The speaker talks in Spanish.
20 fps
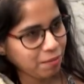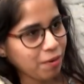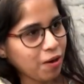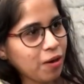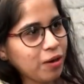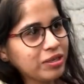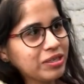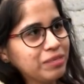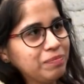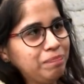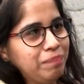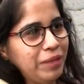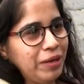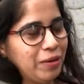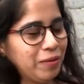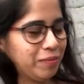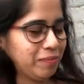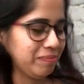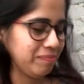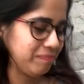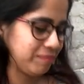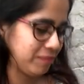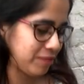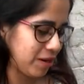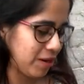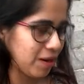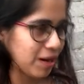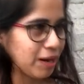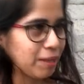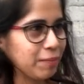Mario pero
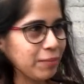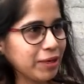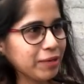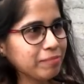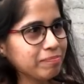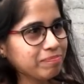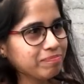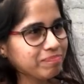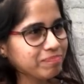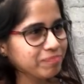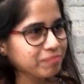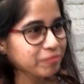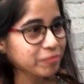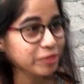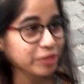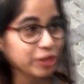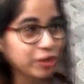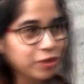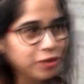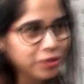Ya la cambié. Puse